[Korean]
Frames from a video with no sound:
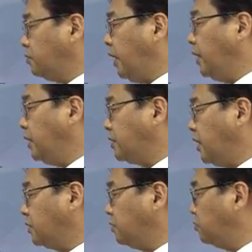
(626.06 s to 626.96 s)

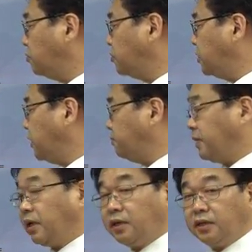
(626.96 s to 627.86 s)
관리사항 등으로 구성이
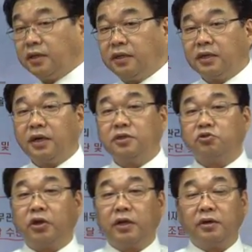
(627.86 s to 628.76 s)
됩니다. 그래서
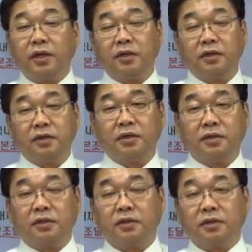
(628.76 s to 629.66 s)
최근에
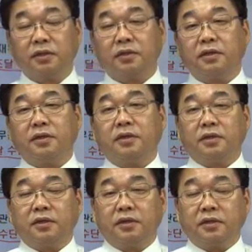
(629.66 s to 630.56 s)
그
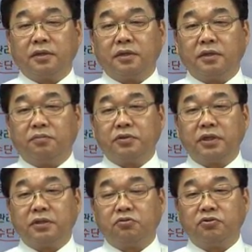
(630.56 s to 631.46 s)
어,
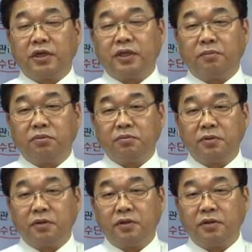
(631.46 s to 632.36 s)
프로젝트 투자에 대한
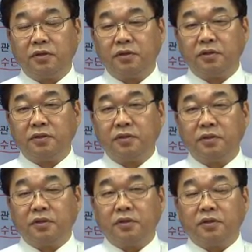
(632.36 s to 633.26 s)
부분은
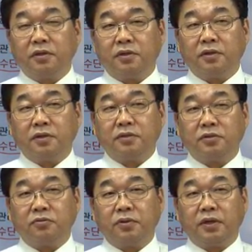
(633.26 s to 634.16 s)
어,
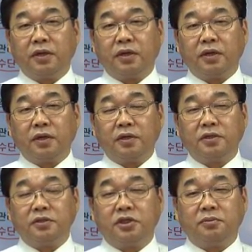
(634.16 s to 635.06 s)
1900,
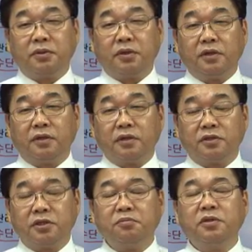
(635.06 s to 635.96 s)
2011년,
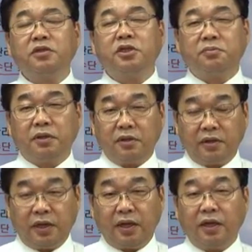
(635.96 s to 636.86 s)
10년,
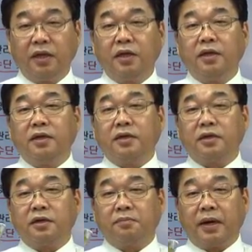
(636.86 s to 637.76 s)
11년에
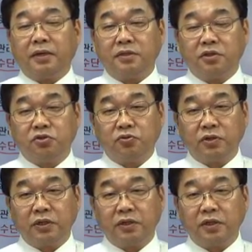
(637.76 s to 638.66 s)
그 많은
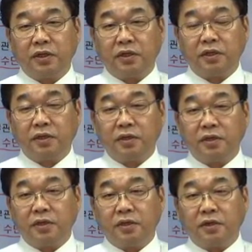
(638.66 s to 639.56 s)
저축은행들이
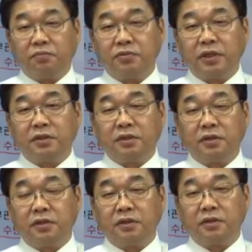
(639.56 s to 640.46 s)

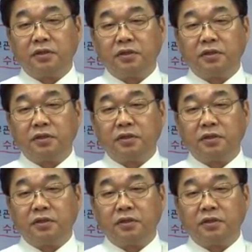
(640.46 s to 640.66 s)
프로젝트